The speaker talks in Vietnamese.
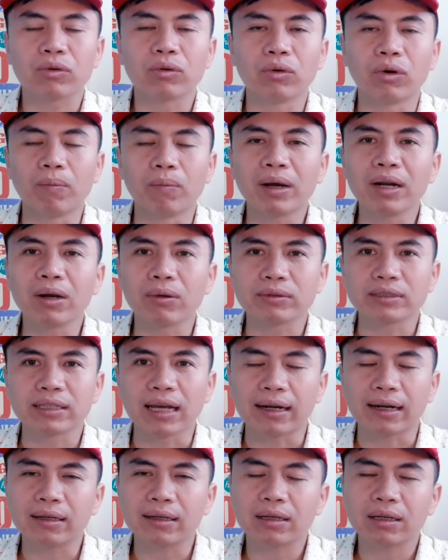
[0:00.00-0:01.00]
của bất động
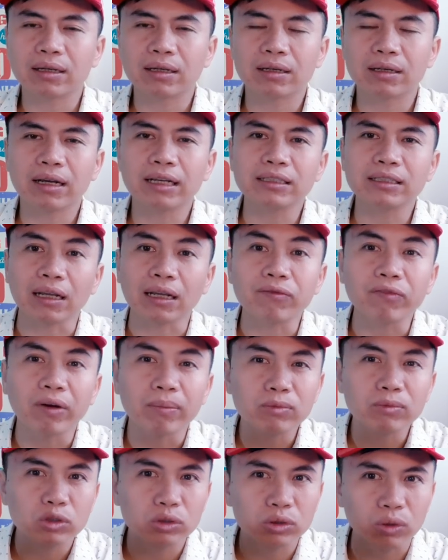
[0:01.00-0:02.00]
sản cái sản
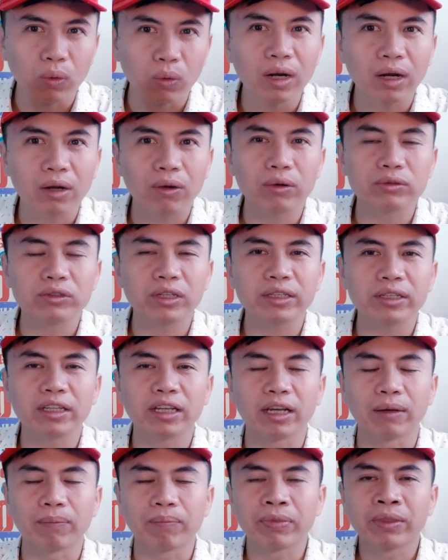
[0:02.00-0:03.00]
phẩm chủ lực của doanh
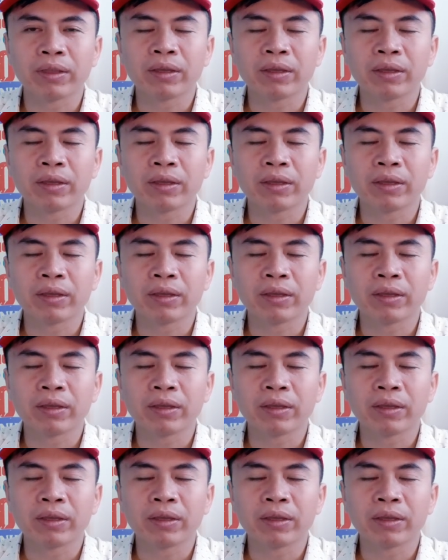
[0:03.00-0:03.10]
nghiệp